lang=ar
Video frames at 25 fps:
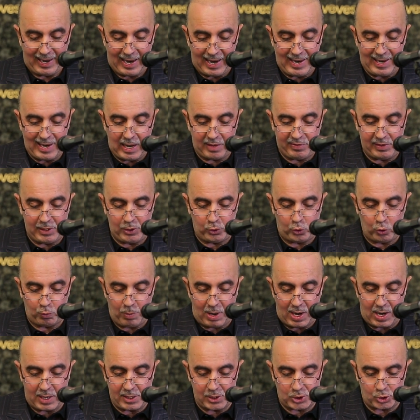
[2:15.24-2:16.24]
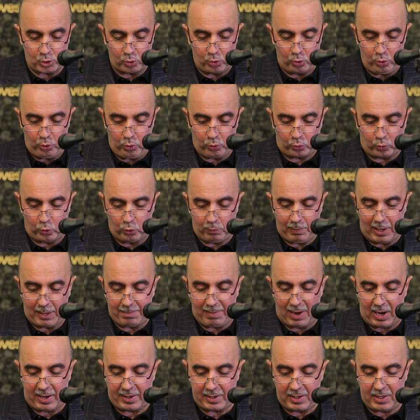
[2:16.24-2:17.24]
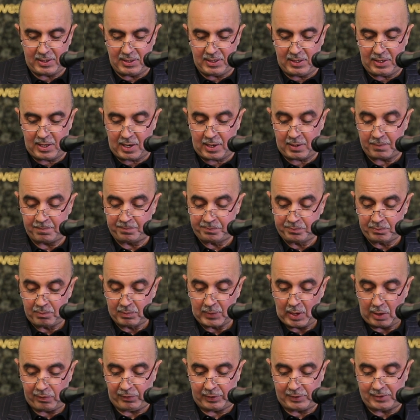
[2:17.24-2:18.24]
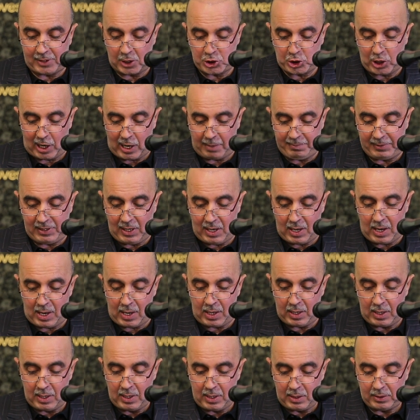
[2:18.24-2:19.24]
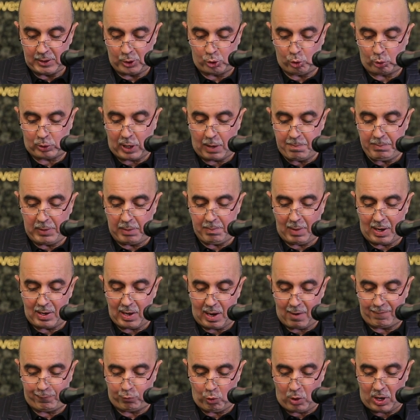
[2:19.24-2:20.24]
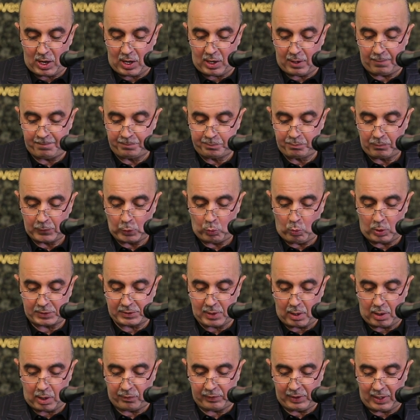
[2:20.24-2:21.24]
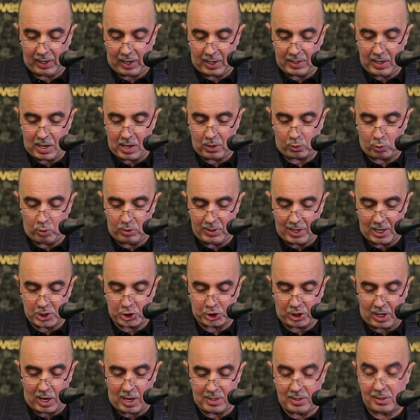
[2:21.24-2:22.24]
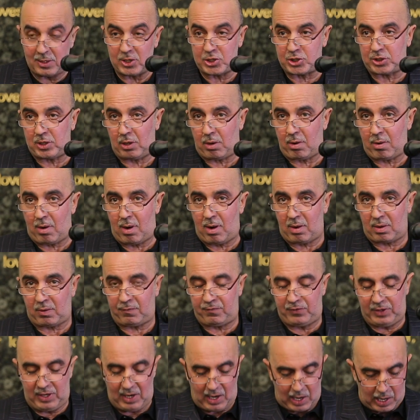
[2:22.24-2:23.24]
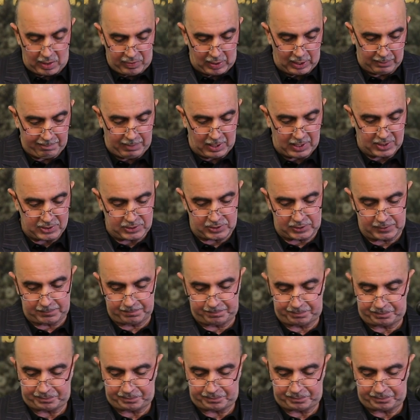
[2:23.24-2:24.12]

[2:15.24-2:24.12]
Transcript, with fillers: الذي تمارسه الحكومة البحرينية ضد شعبها لتكمم الأفواه وتقضي على كل أشكال الاستقرار في هذا البلد